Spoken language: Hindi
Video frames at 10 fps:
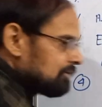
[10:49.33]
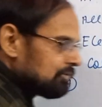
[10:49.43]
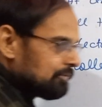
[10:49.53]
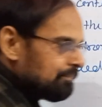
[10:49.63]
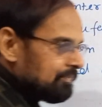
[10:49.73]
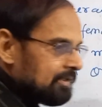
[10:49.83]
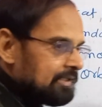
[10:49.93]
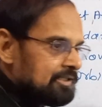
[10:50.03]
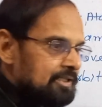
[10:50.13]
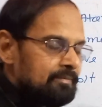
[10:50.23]
बच्चों
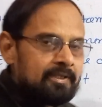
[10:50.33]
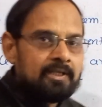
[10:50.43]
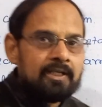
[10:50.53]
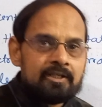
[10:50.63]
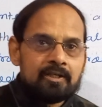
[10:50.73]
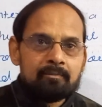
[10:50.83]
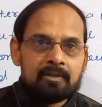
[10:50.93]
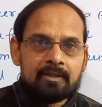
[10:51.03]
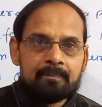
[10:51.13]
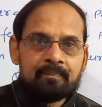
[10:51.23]
किसी भी एटम
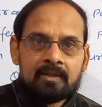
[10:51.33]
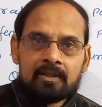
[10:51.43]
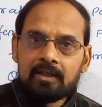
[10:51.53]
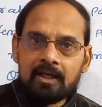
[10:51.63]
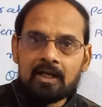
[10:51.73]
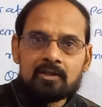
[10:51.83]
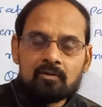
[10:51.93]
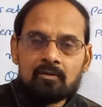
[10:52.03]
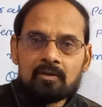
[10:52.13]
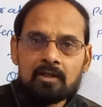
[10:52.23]
में
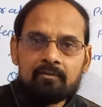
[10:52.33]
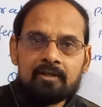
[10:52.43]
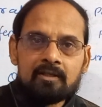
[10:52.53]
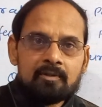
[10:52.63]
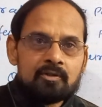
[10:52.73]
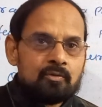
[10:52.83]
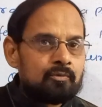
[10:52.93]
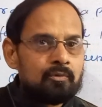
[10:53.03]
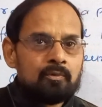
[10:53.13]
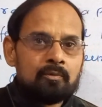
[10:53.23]
इलेक्ट्रॉन का वेट बच्चों
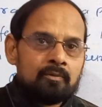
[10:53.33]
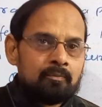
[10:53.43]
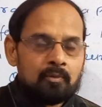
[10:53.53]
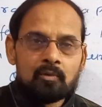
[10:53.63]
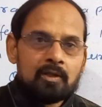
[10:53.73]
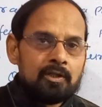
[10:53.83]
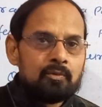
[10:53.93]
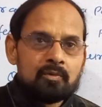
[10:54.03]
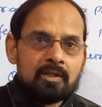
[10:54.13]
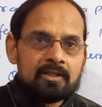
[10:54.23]
तो प्रोटॉन
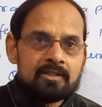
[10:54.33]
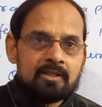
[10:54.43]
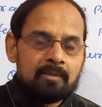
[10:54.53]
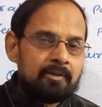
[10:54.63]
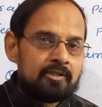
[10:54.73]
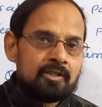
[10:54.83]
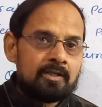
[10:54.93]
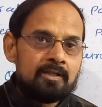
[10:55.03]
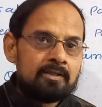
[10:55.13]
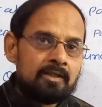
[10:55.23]
न्यूट्रॉन के
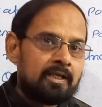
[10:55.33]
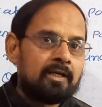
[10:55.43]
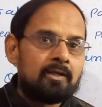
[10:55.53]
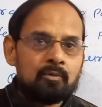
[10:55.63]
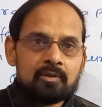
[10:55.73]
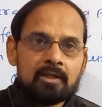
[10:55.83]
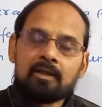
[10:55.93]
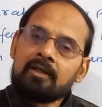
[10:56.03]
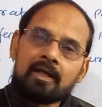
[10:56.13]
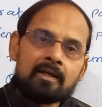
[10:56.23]
अपेक्षाकृत निगण होता
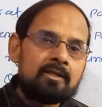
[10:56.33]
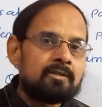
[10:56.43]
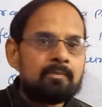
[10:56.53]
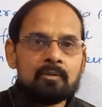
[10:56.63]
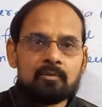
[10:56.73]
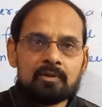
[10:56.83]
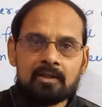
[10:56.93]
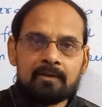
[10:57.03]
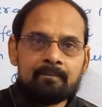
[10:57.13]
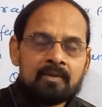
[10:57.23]
है नेग्लेसबल होता
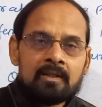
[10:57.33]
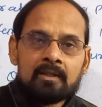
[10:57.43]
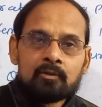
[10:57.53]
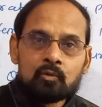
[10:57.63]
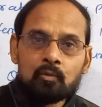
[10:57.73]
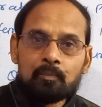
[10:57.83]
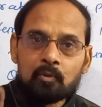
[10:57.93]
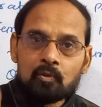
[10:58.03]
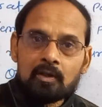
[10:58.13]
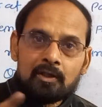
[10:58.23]
है तो
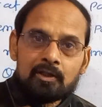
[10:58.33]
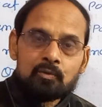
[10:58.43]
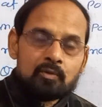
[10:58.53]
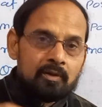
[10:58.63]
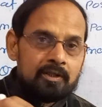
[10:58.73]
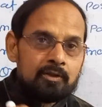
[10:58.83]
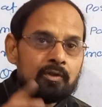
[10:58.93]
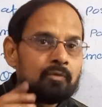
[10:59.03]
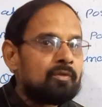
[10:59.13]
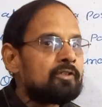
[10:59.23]
प्रोटॉन न्यूट्रॉन ही तो
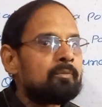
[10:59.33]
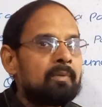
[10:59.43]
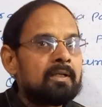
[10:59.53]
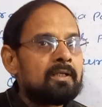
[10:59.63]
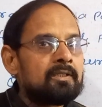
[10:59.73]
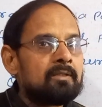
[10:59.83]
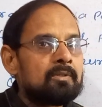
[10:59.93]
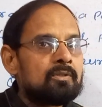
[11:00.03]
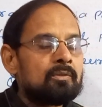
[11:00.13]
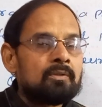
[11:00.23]
न्यूक्लियस में पाए जाते हैं
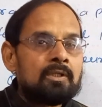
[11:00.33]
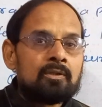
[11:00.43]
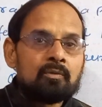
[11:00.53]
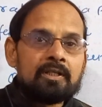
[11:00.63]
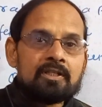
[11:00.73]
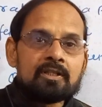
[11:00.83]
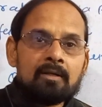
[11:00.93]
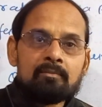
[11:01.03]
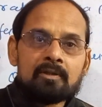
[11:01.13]
बच्चों तो इसका